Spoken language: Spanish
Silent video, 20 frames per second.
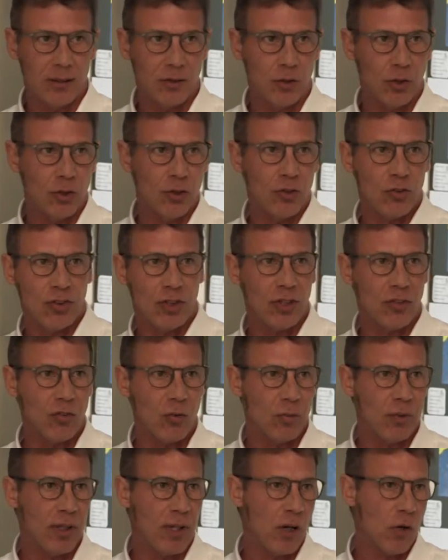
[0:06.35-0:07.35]
Todo esto se
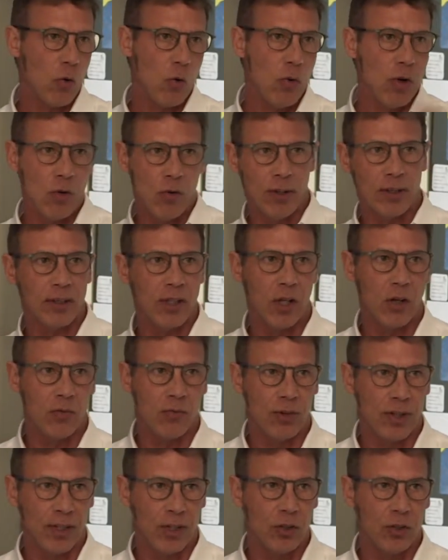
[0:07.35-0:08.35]
resume en que Cuba es un Estado
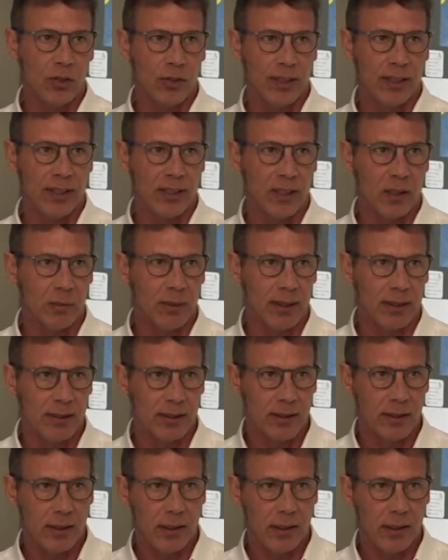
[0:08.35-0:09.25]
fallido, evidentemente.